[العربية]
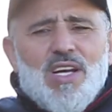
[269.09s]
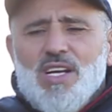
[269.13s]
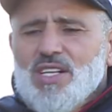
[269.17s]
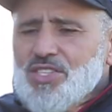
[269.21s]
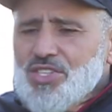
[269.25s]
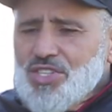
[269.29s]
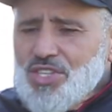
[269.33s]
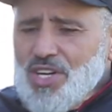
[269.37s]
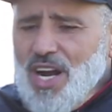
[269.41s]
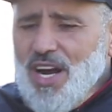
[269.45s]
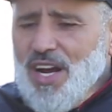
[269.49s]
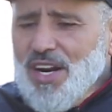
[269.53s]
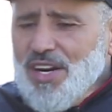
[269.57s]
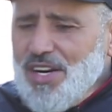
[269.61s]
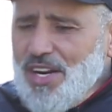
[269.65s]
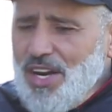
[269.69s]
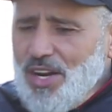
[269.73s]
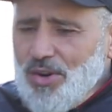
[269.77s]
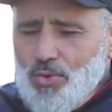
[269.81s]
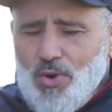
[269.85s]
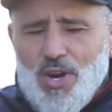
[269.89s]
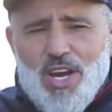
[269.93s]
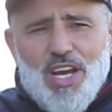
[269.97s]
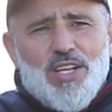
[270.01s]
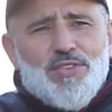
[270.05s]
الشهر
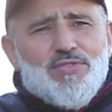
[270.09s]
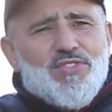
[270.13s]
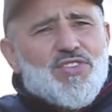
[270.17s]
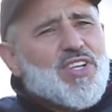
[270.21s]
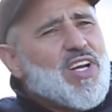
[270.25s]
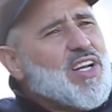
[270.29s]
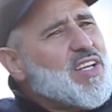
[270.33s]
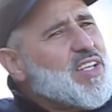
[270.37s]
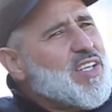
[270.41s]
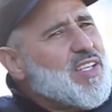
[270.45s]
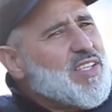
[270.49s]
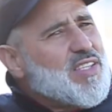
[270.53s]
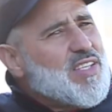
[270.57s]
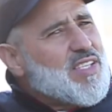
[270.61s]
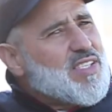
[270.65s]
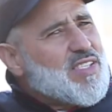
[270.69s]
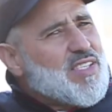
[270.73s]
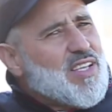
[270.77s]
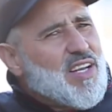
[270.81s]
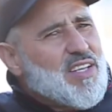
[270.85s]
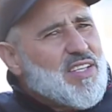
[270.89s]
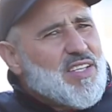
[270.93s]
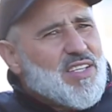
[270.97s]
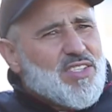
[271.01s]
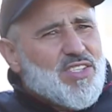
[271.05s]
نهار واحد في الشهر كيدي
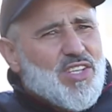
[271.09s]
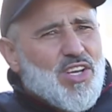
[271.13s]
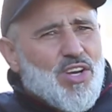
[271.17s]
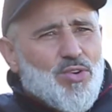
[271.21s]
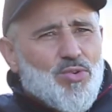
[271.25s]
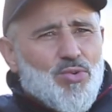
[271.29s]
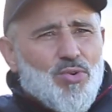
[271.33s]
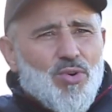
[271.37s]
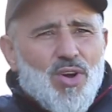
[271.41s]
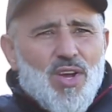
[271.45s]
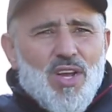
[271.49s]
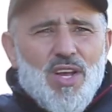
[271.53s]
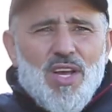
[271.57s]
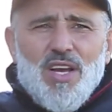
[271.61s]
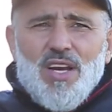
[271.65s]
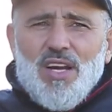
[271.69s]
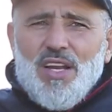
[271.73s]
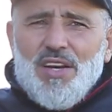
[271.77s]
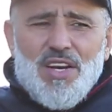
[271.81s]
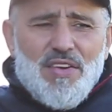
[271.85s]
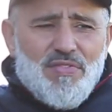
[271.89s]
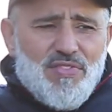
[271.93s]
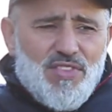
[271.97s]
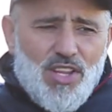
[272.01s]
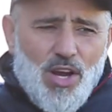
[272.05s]
السالير ديالو
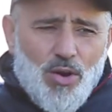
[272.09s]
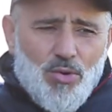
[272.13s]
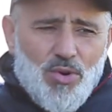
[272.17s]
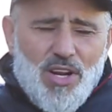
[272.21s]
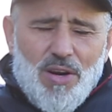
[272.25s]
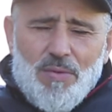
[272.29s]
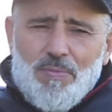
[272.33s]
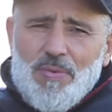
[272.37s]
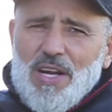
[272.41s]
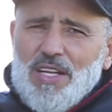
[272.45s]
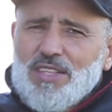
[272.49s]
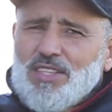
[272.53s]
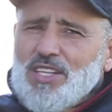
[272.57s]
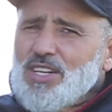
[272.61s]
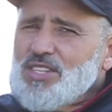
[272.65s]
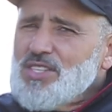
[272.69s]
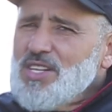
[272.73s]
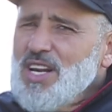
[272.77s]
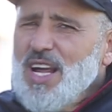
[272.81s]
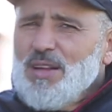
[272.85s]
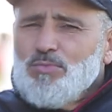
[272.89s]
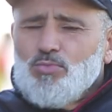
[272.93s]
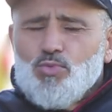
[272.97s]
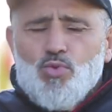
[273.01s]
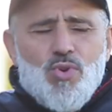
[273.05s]
حنا في الدوره 14
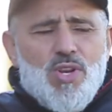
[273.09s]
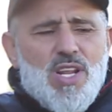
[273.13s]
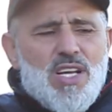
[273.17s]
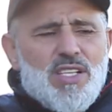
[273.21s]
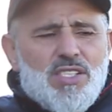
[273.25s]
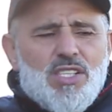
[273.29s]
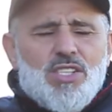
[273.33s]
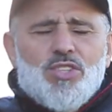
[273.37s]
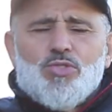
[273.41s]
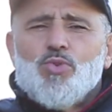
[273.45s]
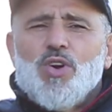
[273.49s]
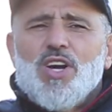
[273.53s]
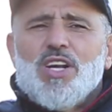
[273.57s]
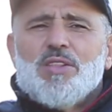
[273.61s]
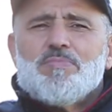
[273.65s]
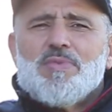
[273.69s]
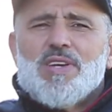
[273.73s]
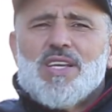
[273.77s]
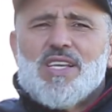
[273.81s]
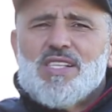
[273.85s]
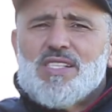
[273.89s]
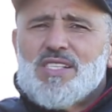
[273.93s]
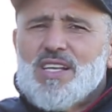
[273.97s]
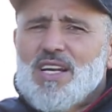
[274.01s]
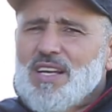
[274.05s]
الحمد لله حتى شي واحد ما
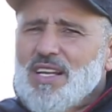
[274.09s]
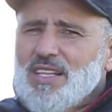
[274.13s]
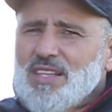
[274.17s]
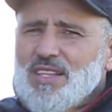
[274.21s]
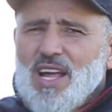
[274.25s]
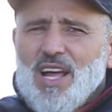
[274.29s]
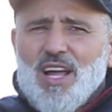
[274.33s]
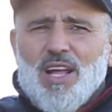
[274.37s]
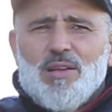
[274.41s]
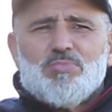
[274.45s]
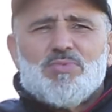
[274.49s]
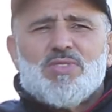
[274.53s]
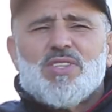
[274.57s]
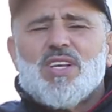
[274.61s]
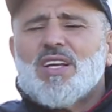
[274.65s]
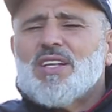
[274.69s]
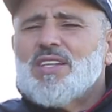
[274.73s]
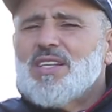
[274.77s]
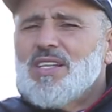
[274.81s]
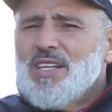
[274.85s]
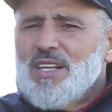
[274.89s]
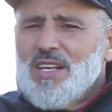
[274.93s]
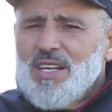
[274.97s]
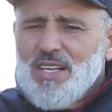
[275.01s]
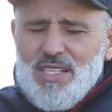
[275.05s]
كيسال لا الطاقم
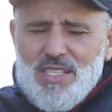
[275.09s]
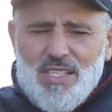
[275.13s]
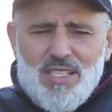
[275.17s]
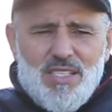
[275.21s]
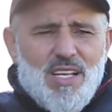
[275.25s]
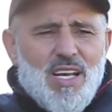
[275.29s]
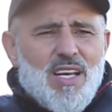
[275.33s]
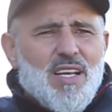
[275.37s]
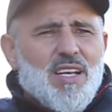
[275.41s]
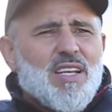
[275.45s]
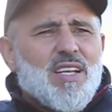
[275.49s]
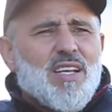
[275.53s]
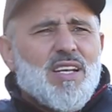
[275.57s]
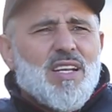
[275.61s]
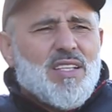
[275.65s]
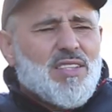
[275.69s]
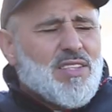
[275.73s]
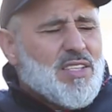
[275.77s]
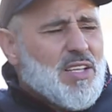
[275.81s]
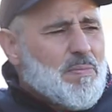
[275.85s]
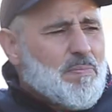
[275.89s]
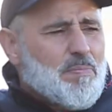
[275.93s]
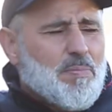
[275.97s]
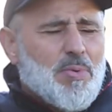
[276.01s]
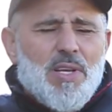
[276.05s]
التقني لا الاداري لا
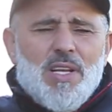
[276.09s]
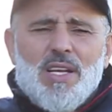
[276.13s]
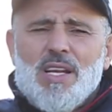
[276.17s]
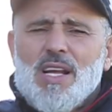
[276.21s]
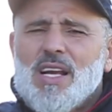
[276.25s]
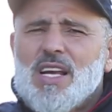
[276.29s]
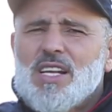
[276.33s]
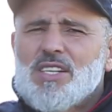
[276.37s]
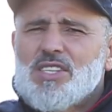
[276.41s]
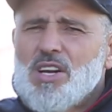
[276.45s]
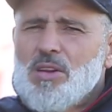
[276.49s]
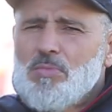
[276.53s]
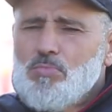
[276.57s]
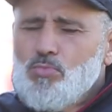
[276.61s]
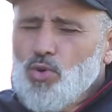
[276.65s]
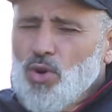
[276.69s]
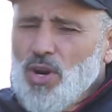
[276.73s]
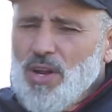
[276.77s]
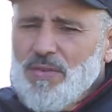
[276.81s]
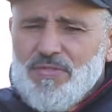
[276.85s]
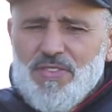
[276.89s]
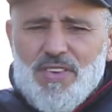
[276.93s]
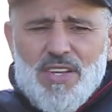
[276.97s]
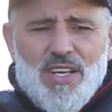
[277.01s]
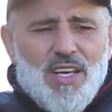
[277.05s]
الطبي لا جاء
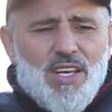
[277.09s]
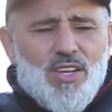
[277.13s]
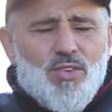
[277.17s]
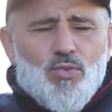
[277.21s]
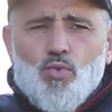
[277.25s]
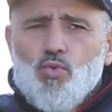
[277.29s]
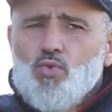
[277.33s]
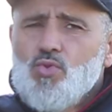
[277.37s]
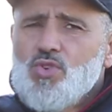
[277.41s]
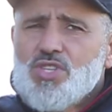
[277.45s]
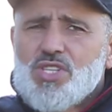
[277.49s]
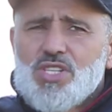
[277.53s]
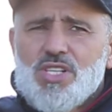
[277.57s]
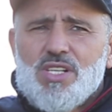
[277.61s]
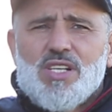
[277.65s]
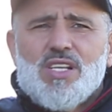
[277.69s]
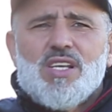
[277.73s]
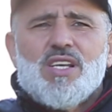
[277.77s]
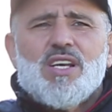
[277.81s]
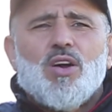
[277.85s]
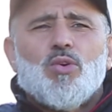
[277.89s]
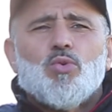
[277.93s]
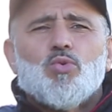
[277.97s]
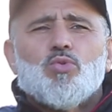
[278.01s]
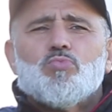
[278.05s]
المرافقين كل شيء
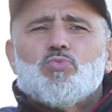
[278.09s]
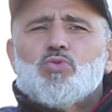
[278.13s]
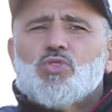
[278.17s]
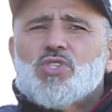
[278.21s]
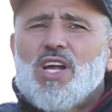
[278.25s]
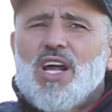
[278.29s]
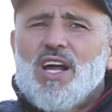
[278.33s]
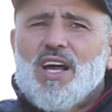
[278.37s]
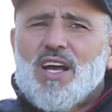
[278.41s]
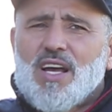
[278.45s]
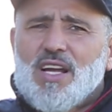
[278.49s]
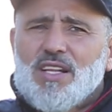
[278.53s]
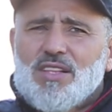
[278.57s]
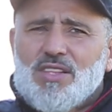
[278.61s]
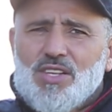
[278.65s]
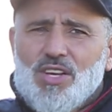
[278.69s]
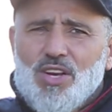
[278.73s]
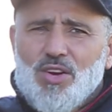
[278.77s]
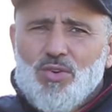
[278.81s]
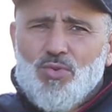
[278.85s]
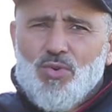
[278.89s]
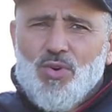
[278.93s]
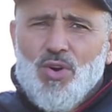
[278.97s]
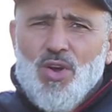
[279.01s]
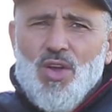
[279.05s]
كياخذ المستحقات
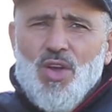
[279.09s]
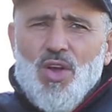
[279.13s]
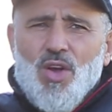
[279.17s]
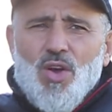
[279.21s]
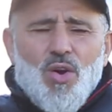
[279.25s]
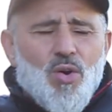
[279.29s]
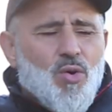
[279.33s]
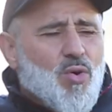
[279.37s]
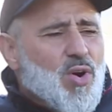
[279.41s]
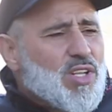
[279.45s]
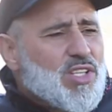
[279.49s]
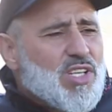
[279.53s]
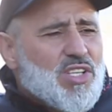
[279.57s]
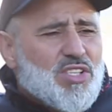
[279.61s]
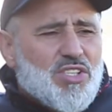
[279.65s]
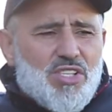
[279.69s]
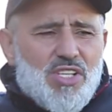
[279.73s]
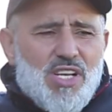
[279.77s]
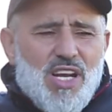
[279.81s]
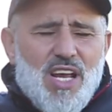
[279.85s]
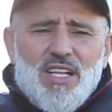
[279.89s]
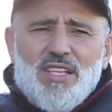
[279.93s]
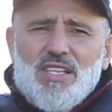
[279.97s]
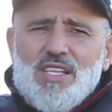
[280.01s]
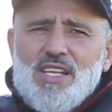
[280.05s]
ديالو وهذا
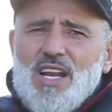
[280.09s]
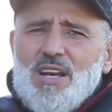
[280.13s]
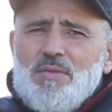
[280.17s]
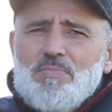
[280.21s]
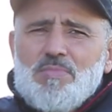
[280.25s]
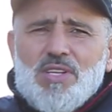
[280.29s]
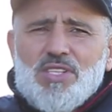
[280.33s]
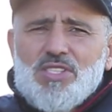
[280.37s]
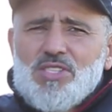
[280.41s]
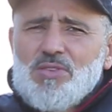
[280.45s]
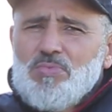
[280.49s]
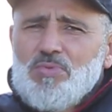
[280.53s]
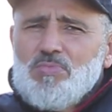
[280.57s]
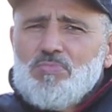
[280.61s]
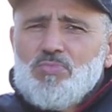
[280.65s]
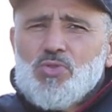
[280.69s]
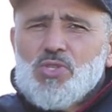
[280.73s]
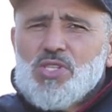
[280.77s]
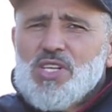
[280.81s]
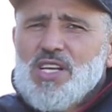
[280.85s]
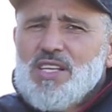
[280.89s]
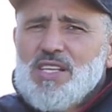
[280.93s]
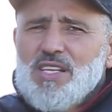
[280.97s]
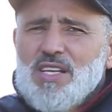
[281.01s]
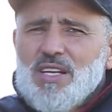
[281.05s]
الشهاد ديال المكسب
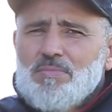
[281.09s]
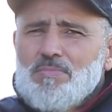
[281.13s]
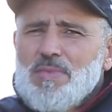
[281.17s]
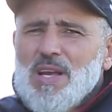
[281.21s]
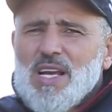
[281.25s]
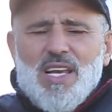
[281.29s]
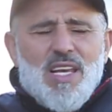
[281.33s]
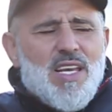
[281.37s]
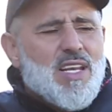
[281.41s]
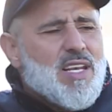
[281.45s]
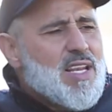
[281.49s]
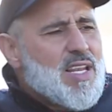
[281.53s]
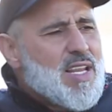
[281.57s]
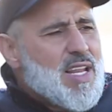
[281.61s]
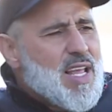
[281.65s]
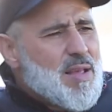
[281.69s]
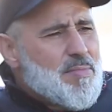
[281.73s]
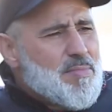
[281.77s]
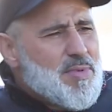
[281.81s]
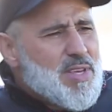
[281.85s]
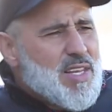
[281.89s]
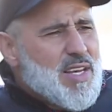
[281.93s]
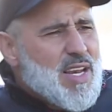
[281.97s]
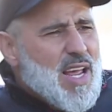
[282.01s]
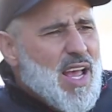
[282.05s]
المسير ما كاين لا
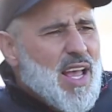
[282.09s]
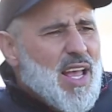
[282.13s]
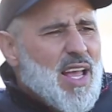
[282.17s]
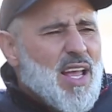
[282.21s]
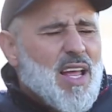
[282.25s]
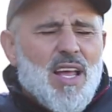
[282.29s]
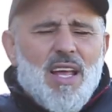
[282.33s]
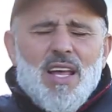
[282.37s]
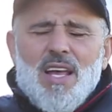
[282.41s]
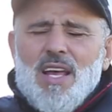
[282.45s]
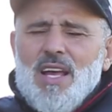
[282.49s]
منح